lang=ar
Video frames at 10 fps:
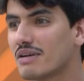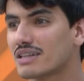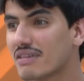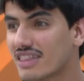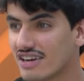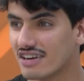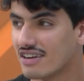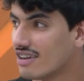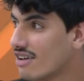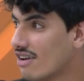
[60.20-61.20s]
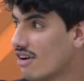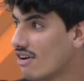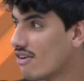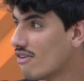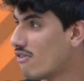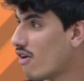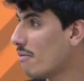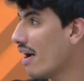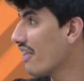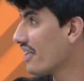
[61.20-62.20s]
تمثل يعني
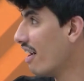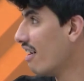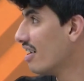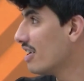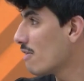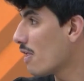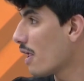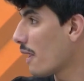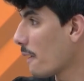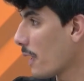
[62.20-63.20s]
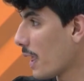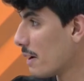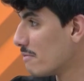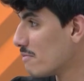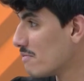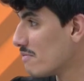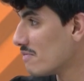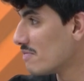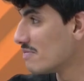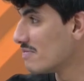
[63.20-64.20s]
فبعضنا يعني اذا شفتوا لك
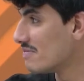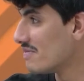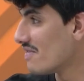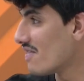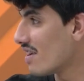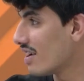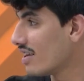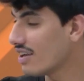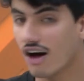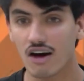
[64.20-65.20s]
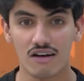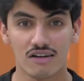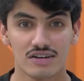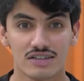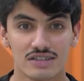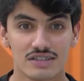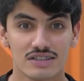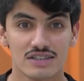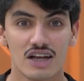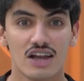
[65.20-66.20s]
يبكي ودها المستشفى آه لا, تسوء الظن في اخوك
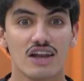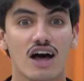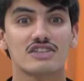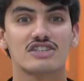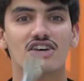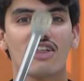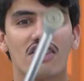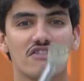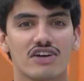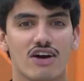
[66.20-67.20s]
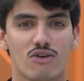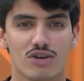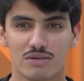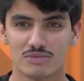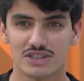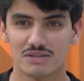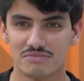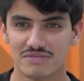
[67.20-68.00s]
المسلم لا تسيء الظن باخوك المسلم